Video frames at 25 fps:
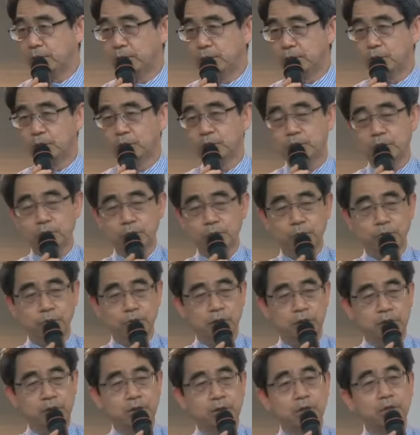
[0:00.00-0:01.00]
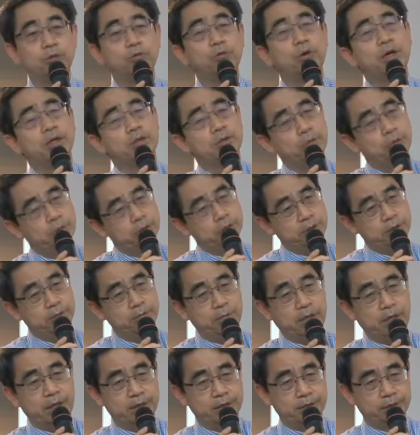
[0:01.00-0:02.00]
동전보다는 은화를 훨씬
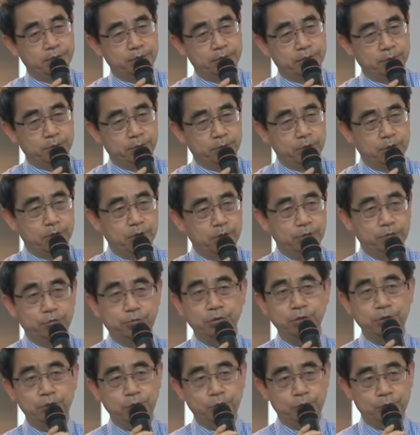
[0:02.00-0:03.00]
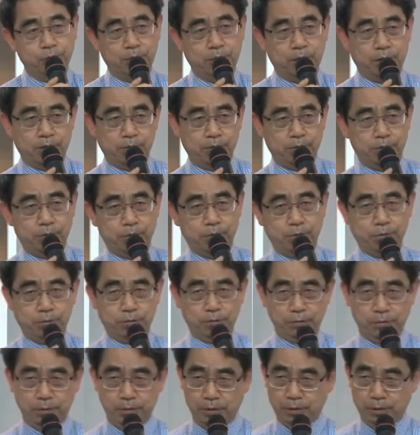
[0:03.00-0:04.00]
많이 썼습니다. 구리돈 말고.